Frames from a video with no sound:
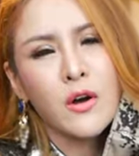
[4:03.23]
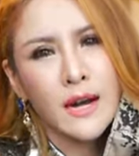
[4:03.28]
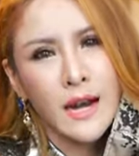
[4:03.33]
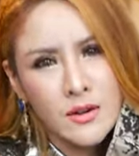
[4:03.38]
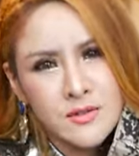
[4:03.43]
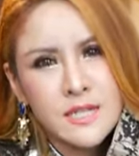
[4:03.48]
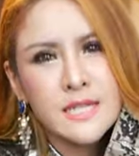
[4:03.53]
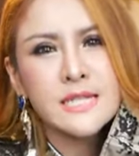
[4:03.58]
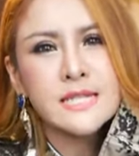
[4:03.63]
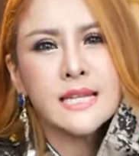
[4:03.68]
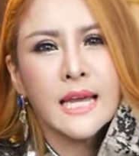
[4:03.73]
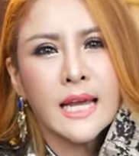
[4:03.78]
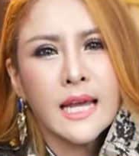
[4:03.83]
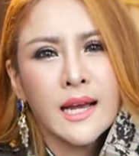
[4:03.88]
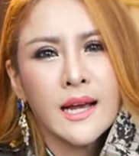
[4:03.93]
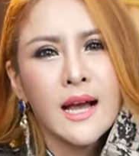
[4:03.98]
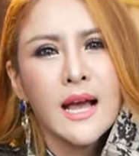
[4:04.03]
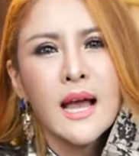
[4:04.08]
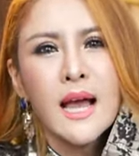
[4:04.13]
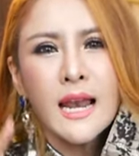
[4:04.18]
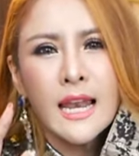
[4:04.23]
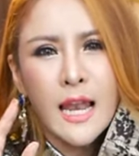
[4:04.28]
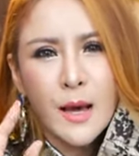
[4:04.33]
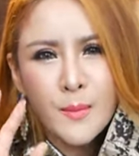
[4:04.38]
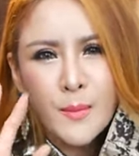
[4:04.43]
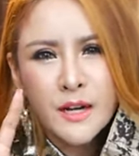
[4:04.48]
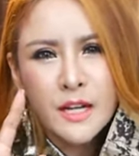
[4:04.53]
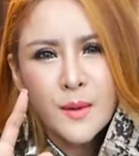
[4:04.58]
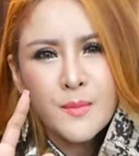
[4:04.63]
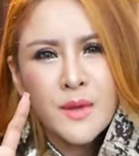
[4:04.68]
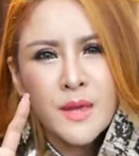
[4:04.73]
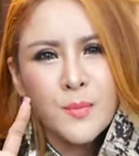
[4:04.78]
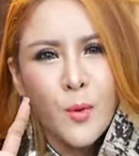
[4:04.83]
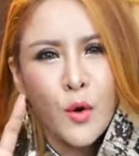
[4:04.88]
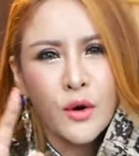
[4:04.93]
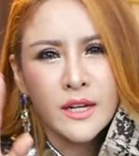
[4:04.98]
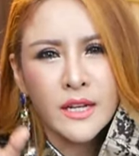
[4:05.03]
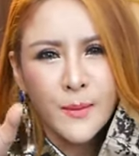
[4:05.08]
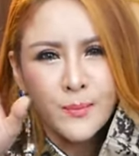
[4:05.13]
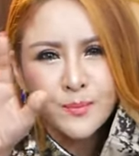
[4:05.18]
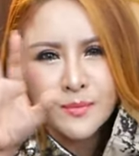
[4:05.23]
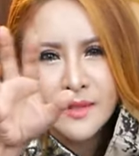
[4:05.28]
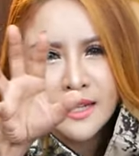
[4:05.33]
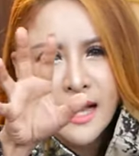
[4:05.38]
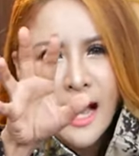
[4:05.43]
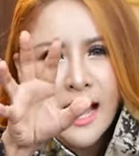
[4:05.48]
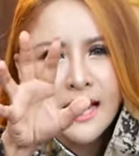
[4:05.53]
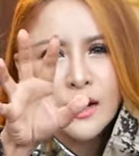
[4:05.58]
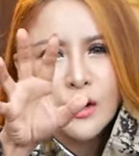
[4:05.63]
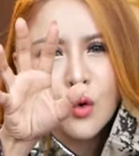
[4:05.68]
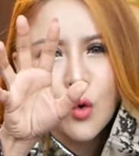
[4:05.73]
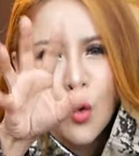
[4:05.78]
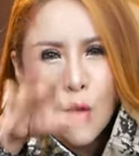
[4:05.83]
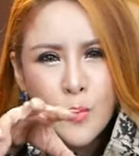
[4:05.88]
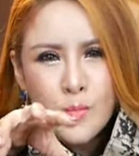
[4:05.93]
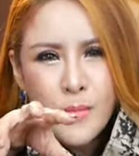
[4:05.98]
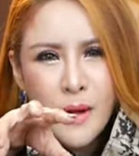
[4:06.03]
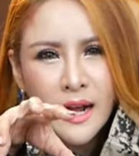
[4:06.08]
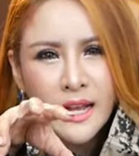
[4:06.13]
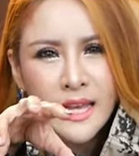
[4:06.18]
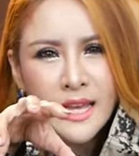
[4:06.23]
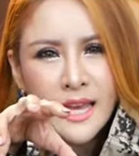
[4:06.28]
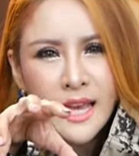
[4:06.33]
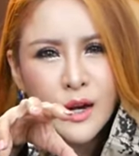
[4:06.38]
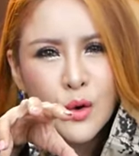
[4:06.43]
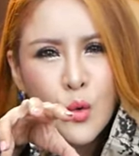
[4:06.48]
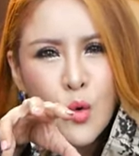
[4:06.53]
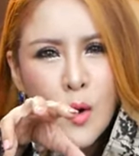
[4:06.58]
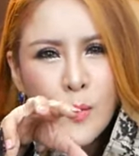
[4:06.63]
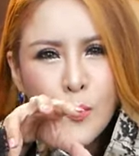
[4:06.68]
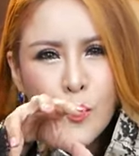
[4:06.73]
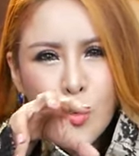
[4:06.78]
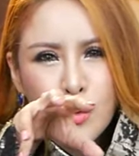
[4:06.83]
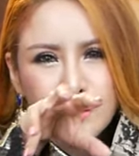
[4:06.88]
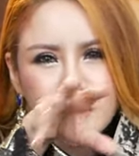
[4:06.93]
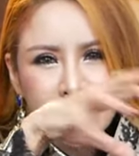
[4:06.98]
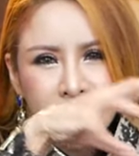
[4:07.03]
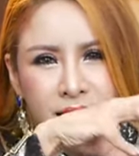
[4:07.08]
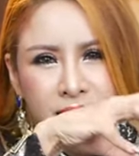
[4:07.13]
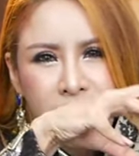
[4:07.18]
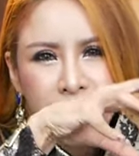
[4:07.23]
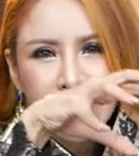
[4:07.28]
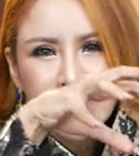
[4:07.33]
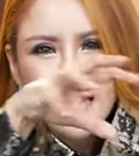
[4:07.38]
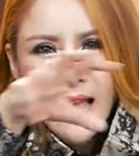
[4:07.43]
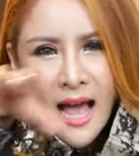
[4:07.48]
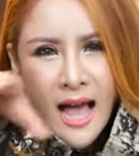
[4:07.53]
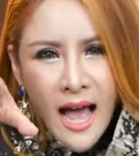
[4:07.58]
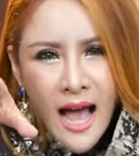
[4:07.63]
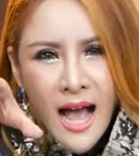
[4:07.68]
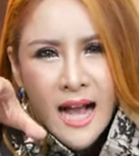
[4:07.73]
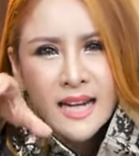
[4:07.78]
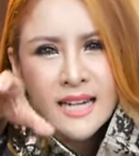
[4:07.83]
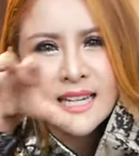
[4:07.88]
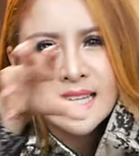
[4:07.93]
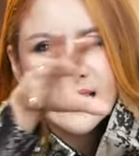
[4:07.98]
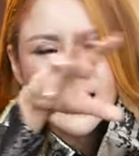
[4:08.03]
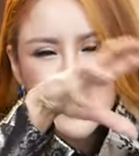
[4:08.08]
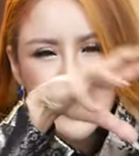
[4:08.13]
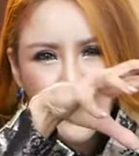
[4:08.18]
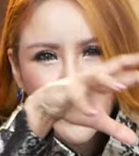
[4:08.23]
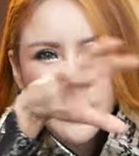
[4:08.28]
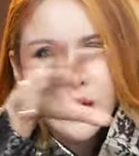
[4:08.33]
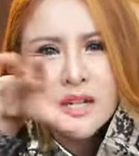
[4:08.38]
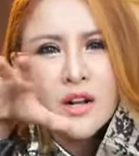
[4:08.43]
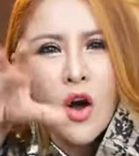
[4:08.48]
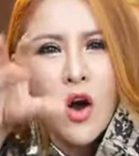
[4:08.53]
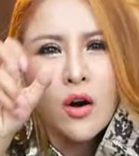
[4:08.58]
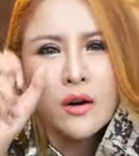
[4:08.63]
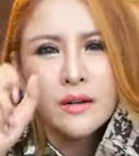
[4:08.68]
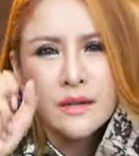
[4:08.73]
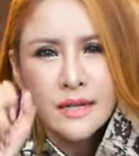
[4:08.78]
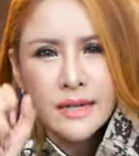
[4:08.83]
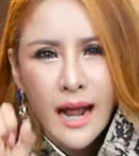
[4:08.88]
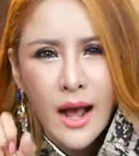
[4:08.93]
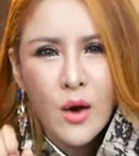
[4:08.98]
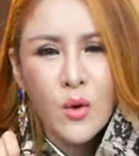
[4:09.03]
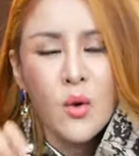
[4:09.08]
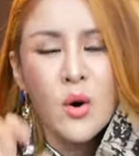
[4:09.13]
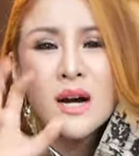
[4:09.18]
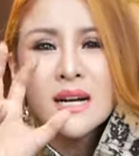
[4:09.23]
ของเราจริงๆแล้วมันก็มีผลกับการกุมบังเหียนควบคุมทิศทางในชีวิตของเรา